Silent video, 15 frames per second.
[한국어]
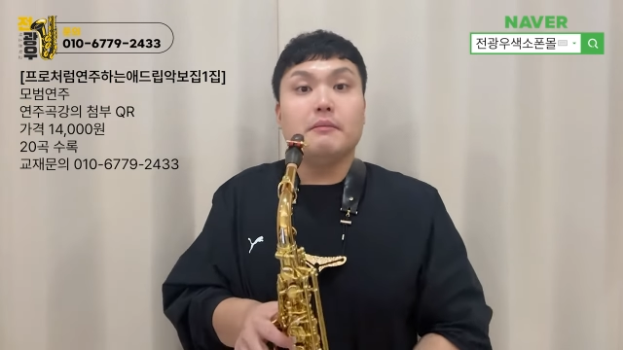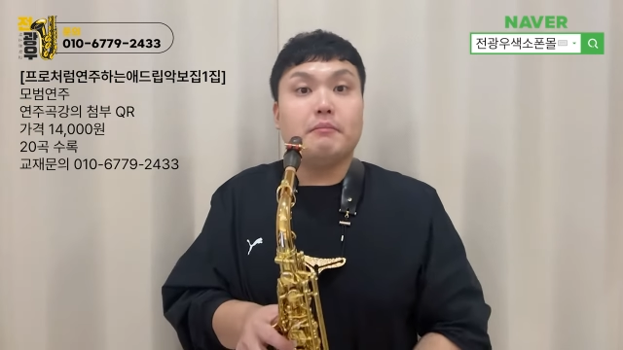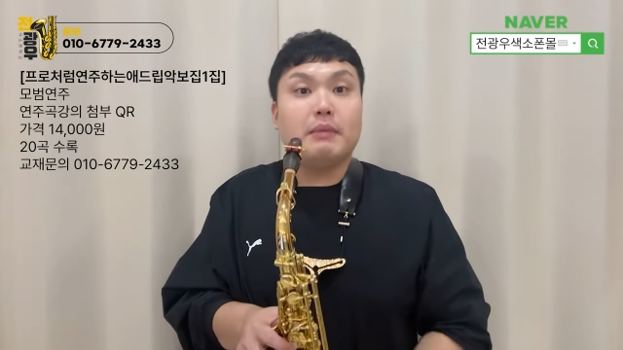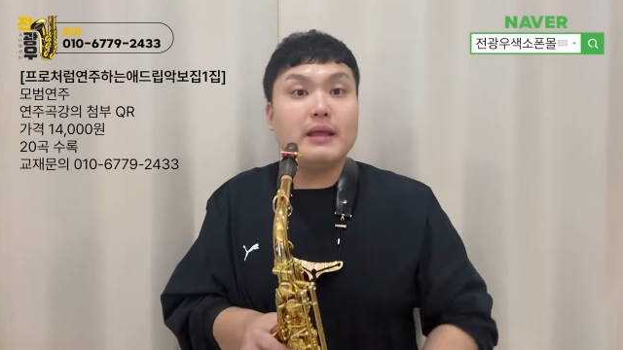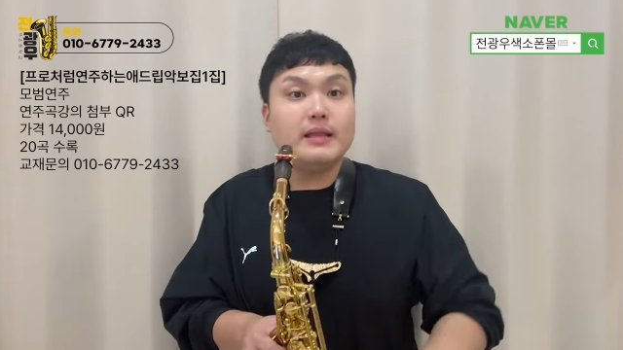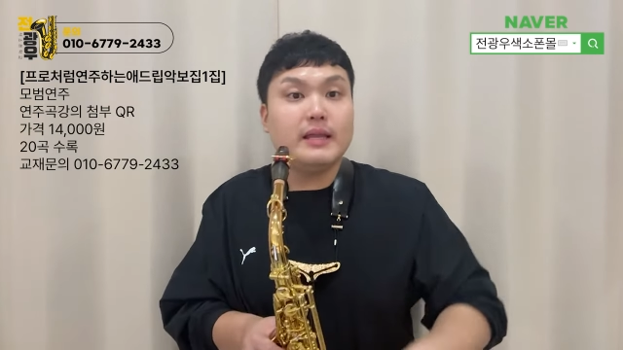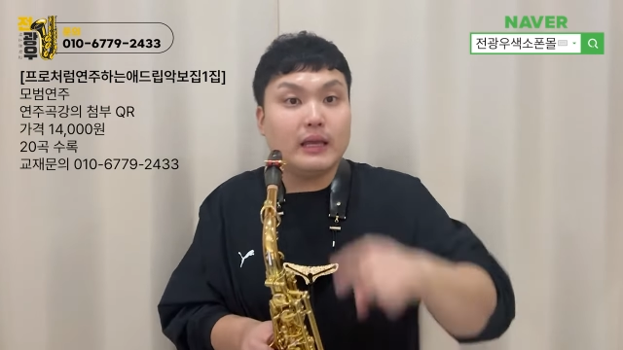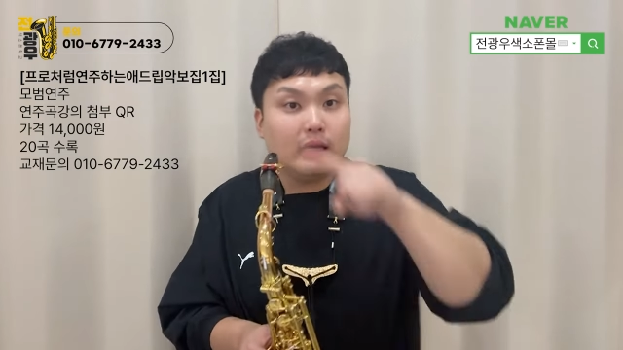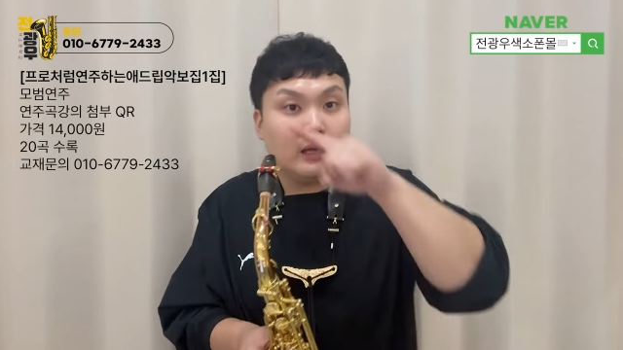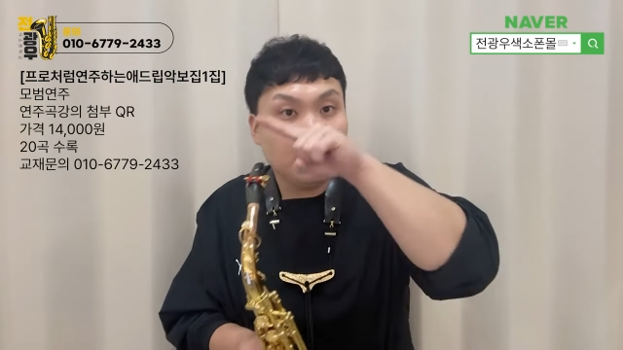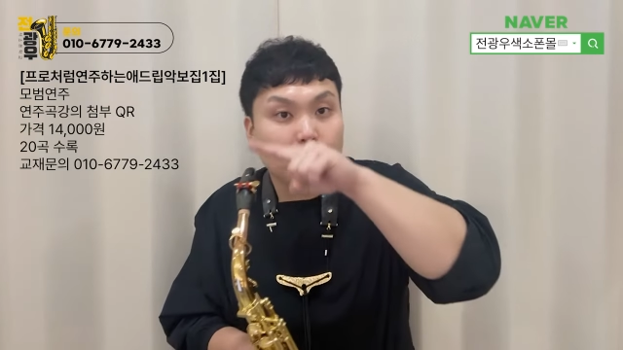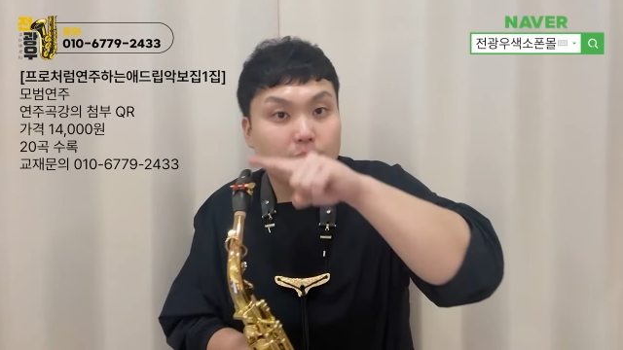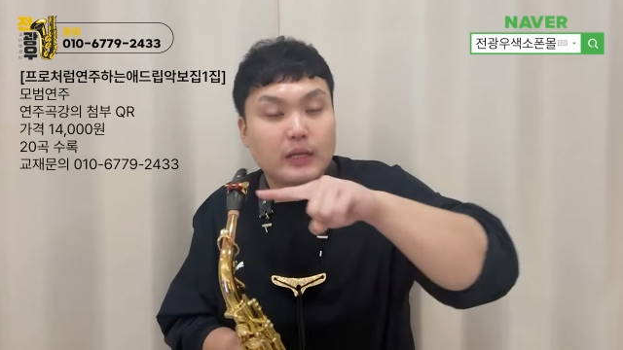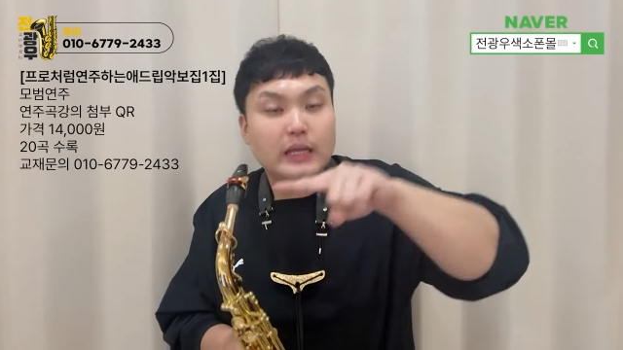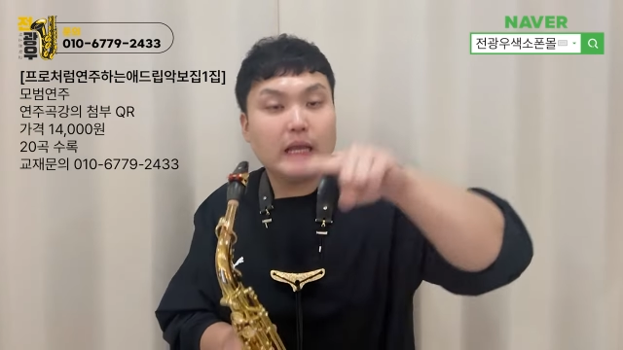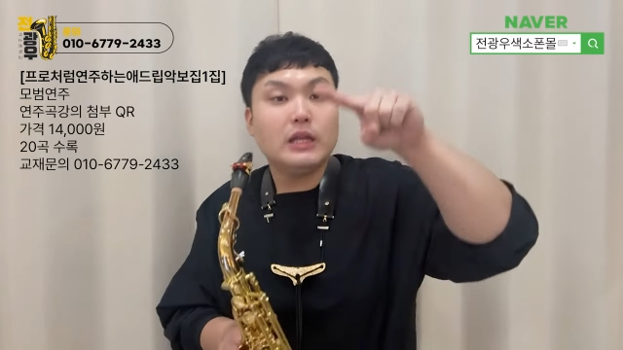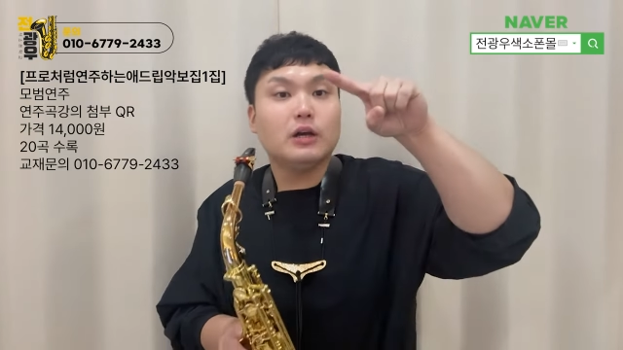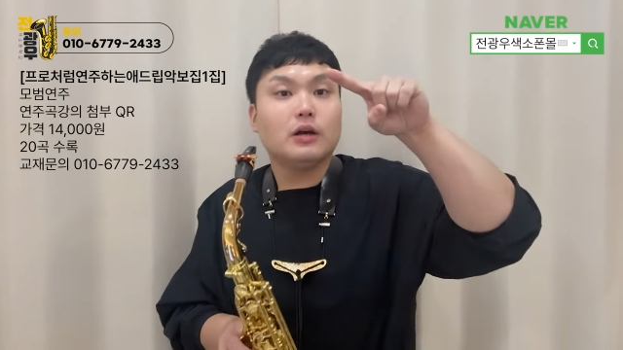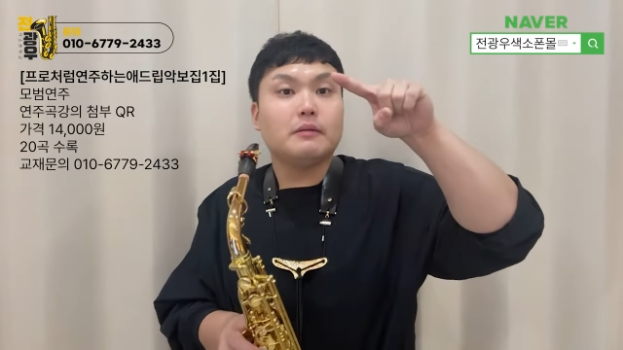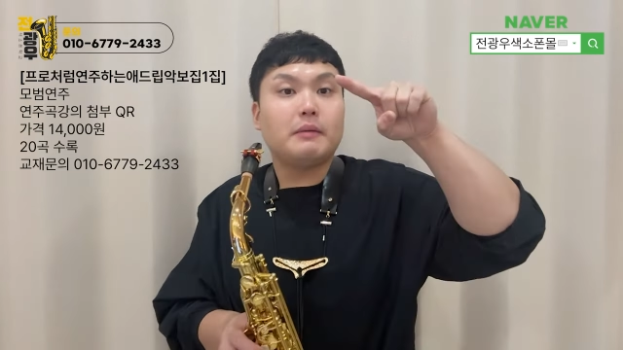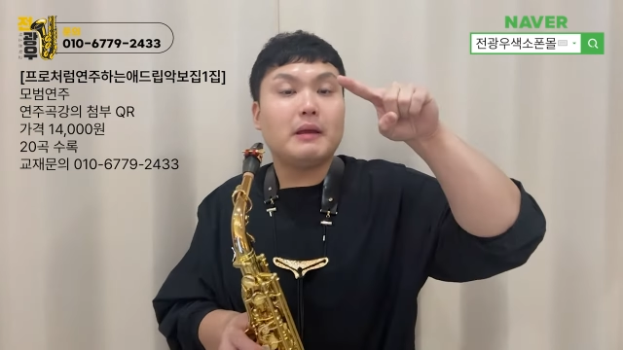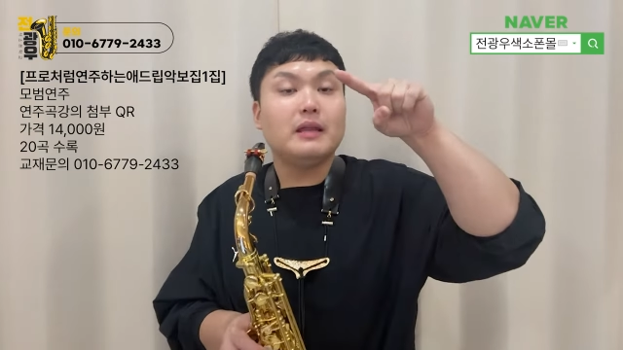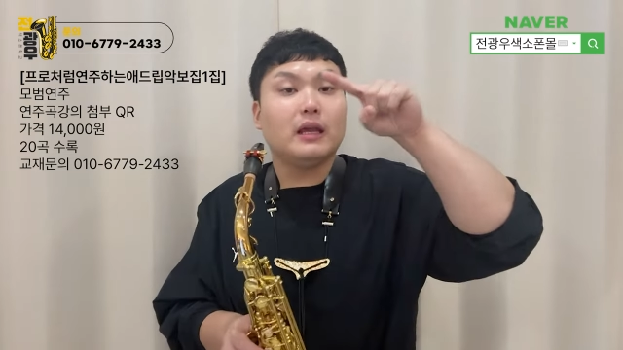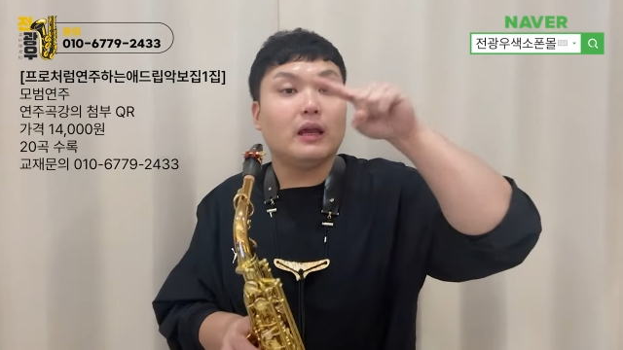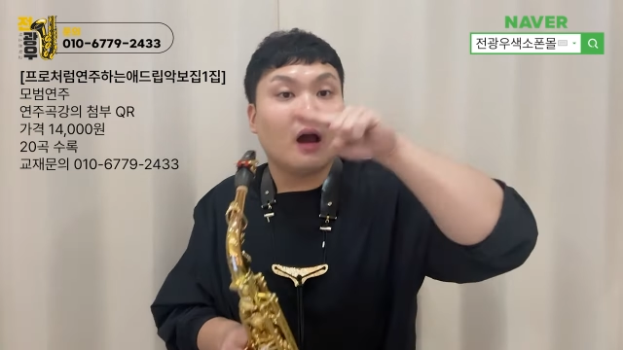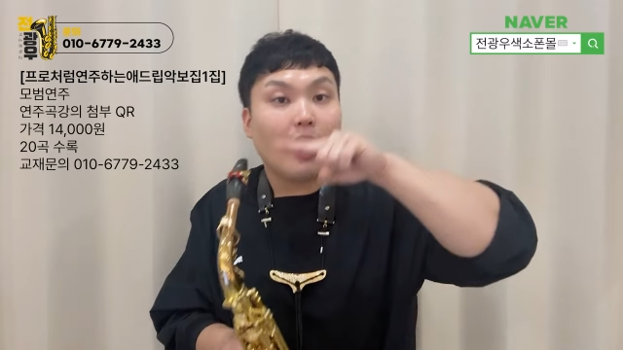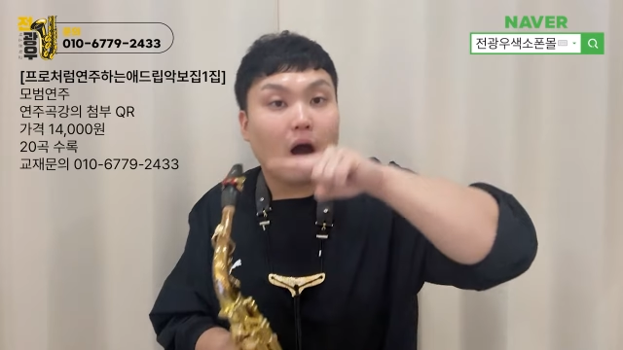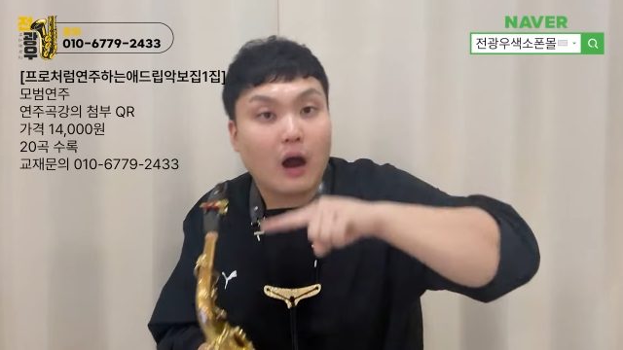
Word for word: 밴딩 이렇게 되어 있는 거는 밴딩